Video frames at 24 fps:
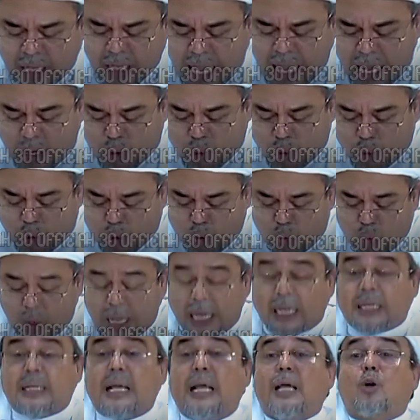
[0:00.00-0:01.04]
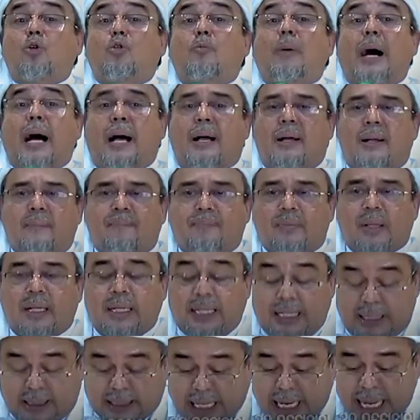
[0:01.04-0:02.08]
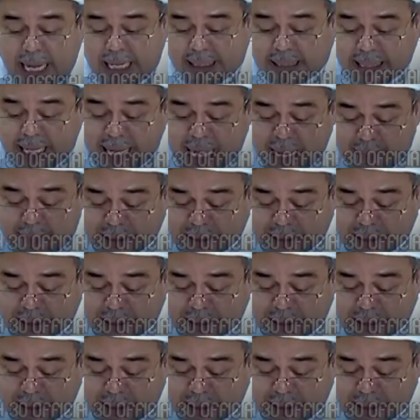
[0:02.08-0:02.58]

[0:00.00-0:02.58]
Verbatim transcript: aku keluar dari rumah di tengah-tengah